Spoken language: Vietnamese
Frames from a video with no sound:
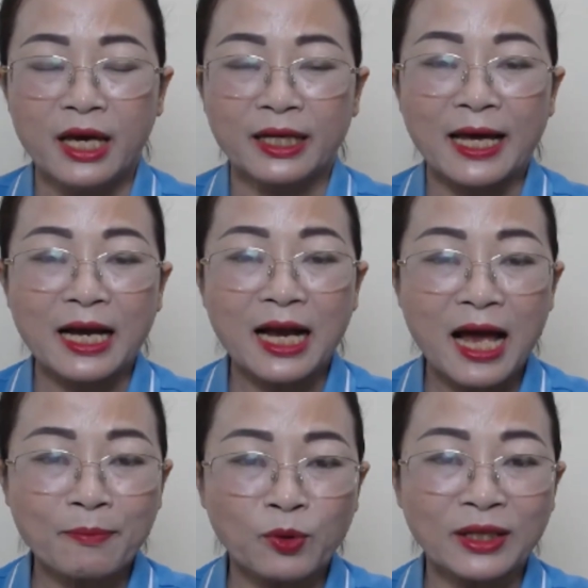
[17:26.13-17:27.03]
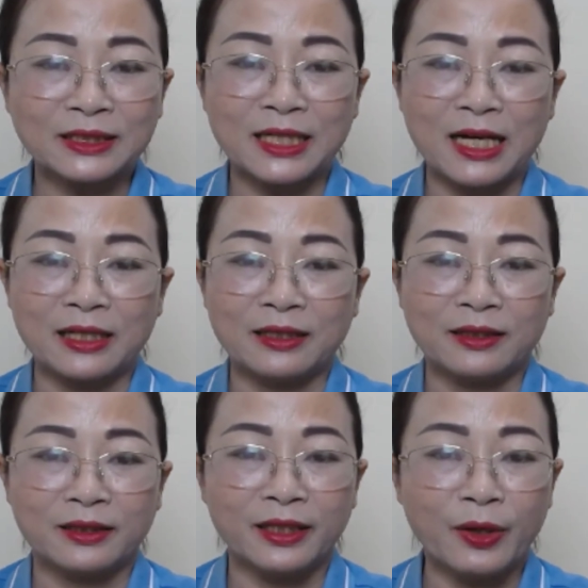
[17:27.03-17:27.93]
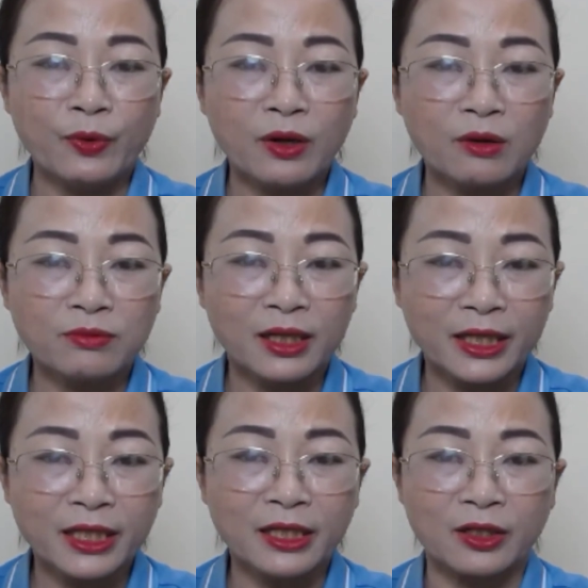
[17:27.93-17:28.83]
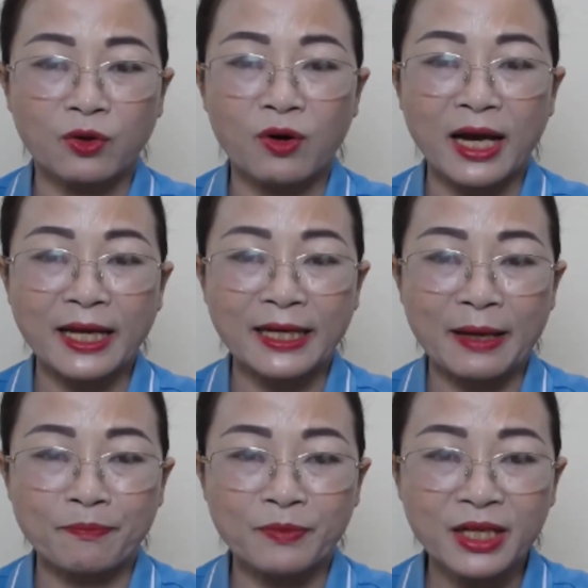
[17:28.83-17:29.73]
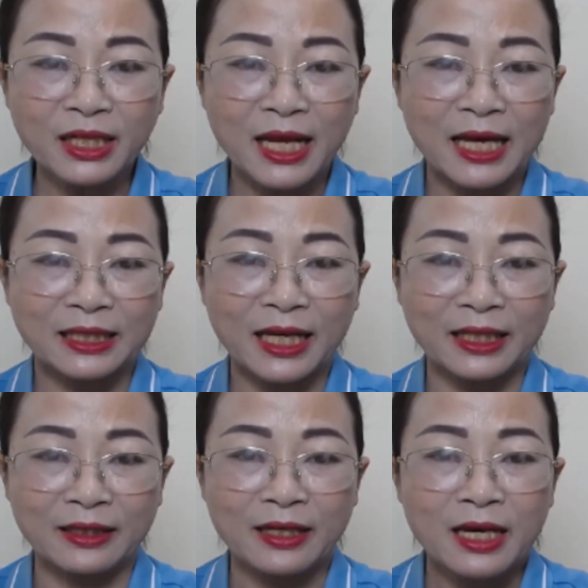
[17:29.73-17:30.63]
đã cam đoan rằng nếu không lấy được cô gái đẹp nhất Hà Thành